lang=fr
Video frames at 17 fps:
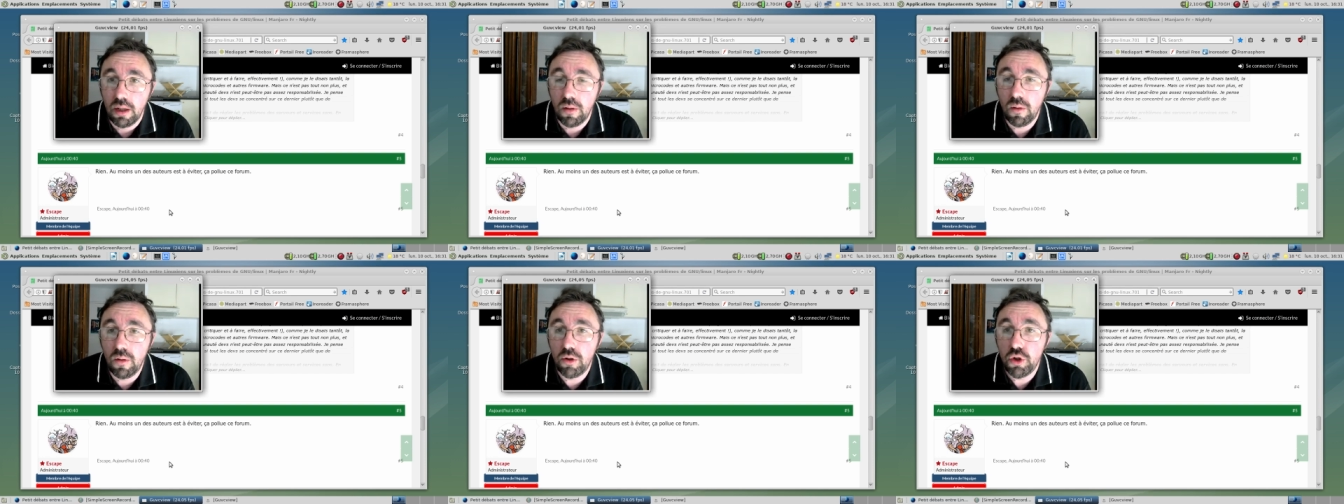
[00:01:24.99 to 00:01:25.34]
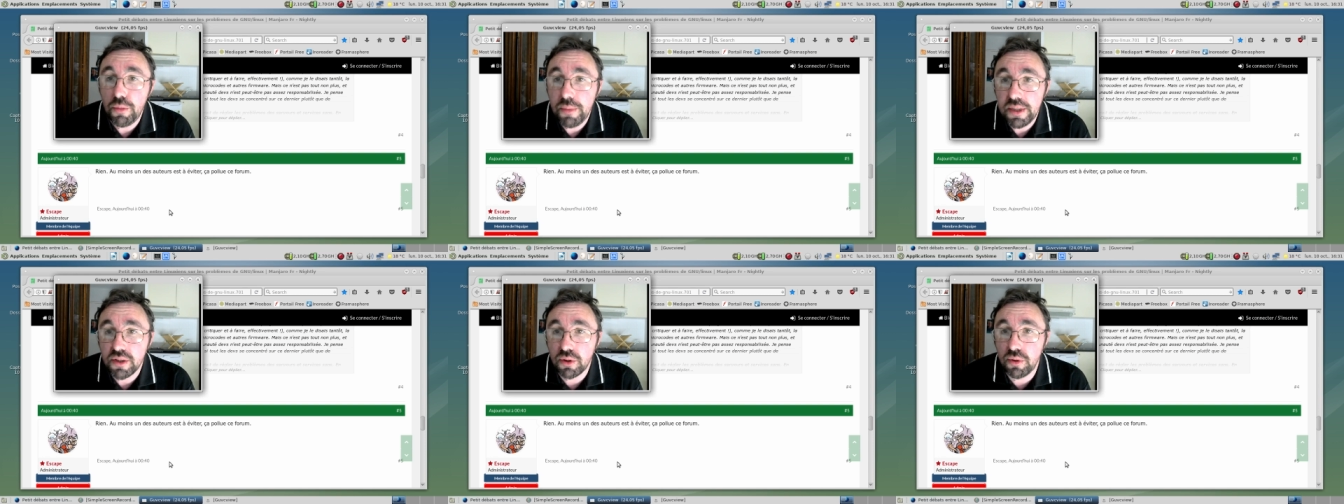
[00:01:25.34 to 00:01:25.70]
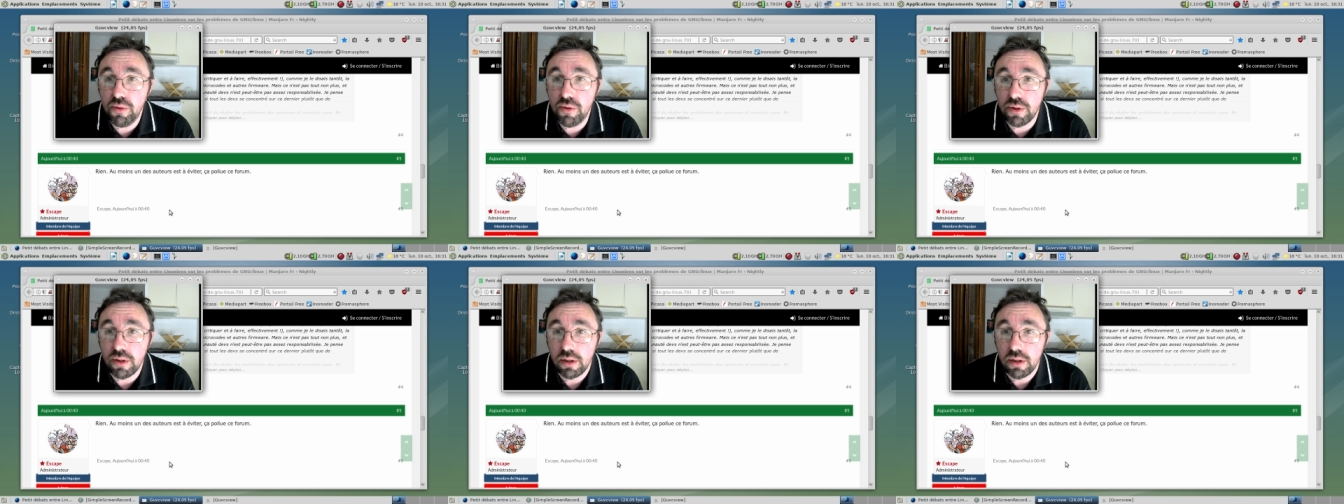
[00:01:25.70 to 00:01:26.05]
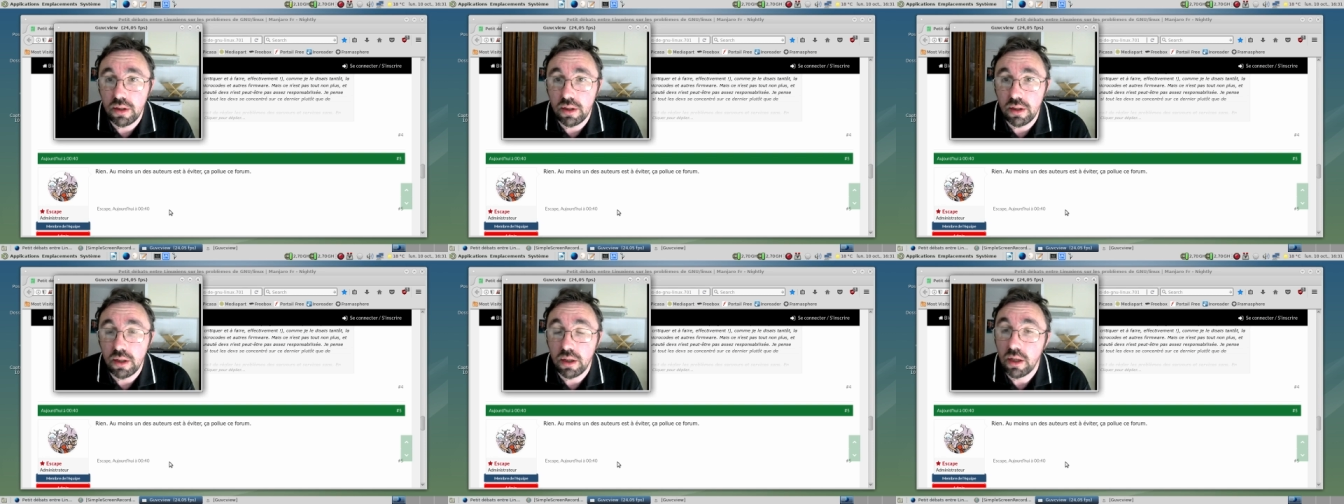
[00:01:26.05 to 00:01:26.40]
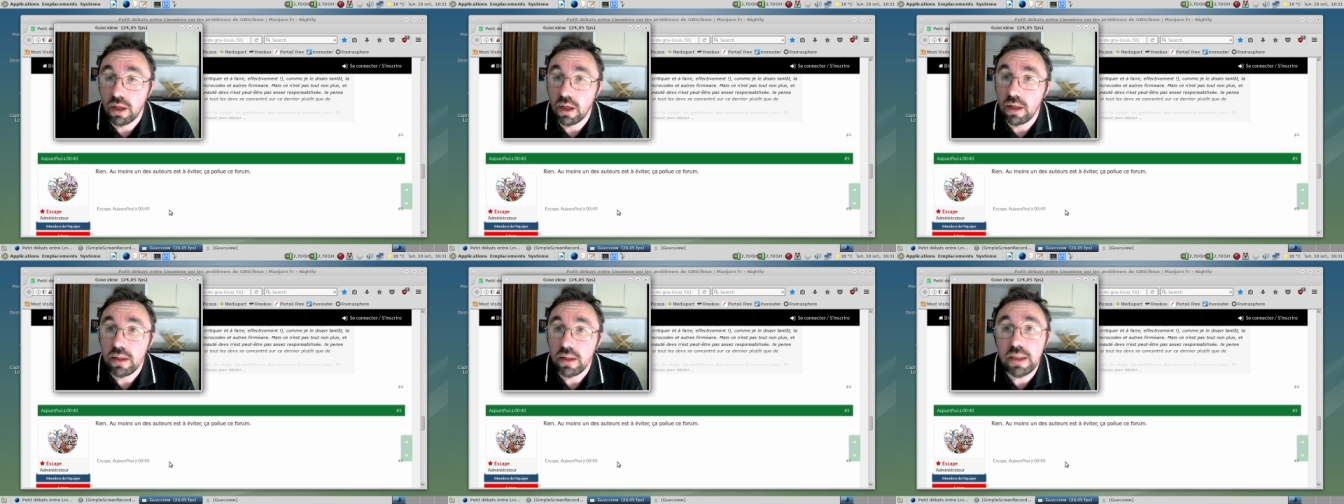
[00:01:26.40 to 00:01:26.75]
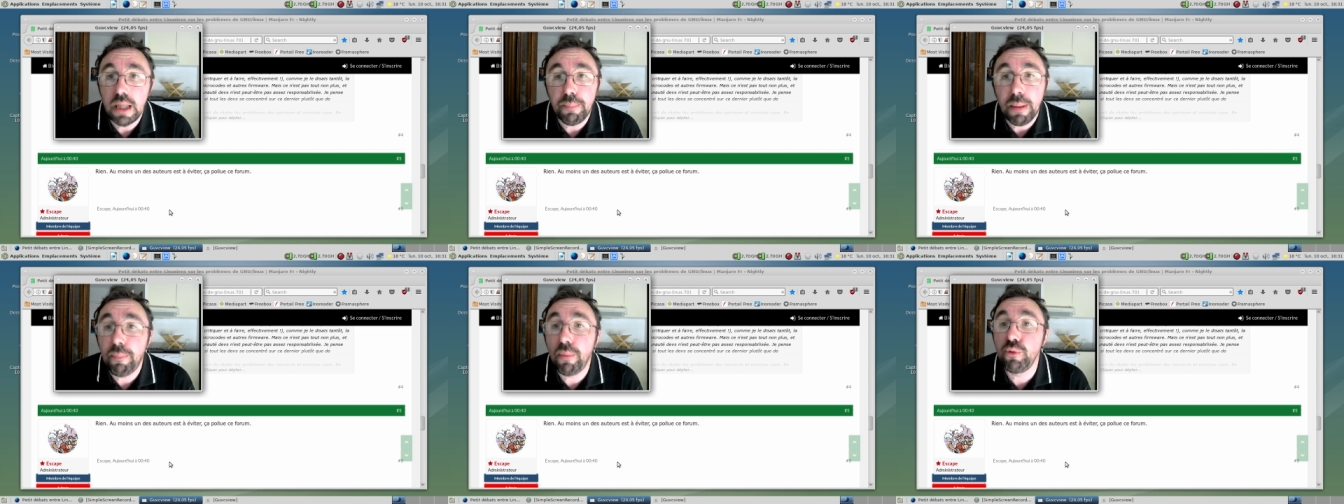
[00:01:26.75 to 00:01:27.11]
euh, je m'excuse.
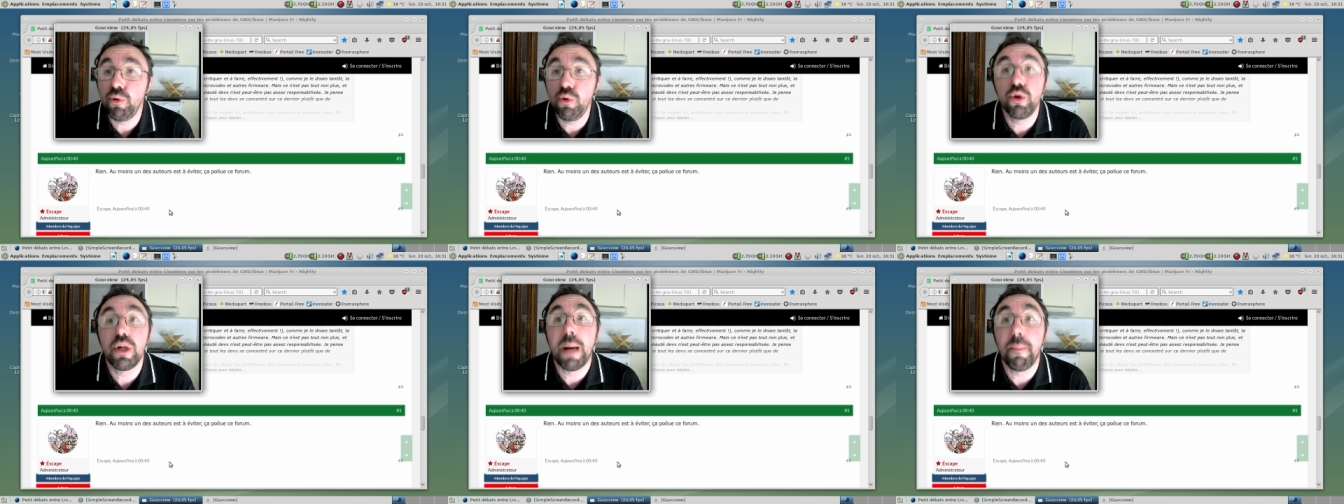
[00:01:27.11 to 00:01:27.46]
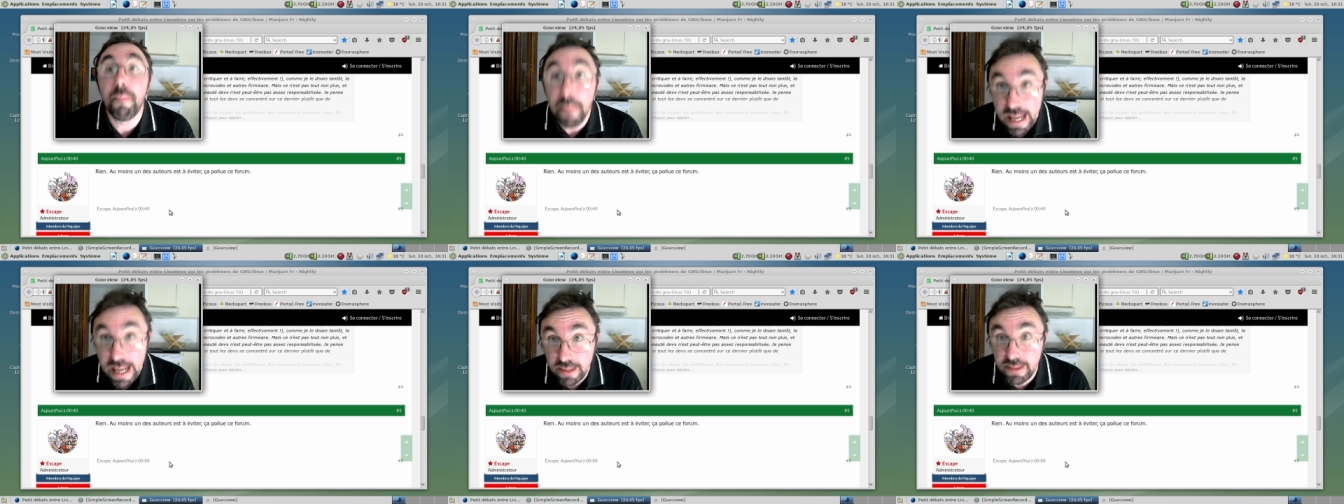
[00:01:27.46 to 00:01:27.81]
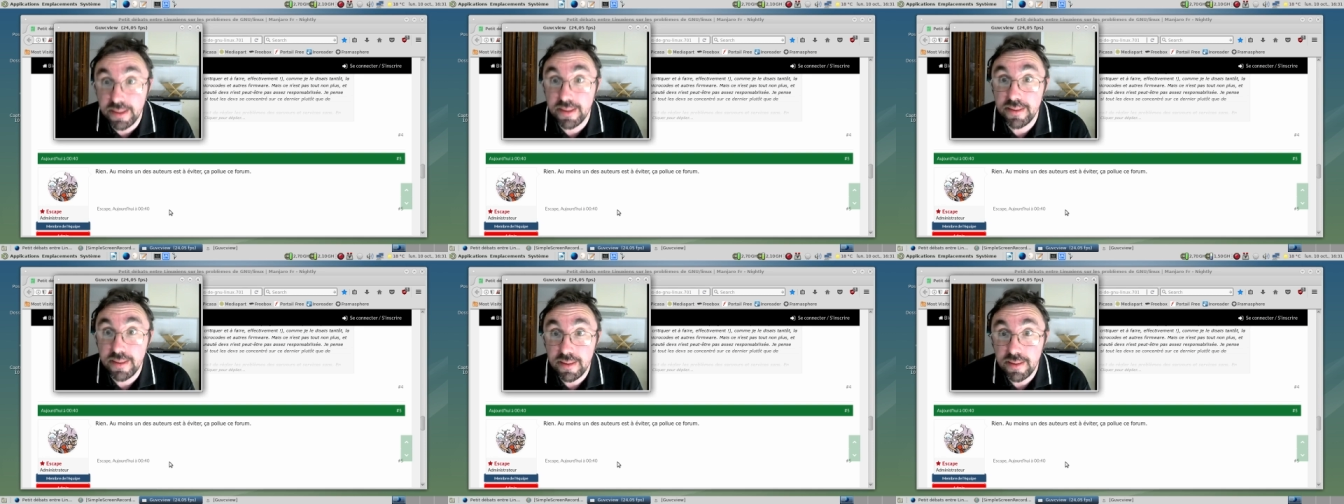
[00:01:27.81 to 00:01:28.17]
T'as pas pendu de la merde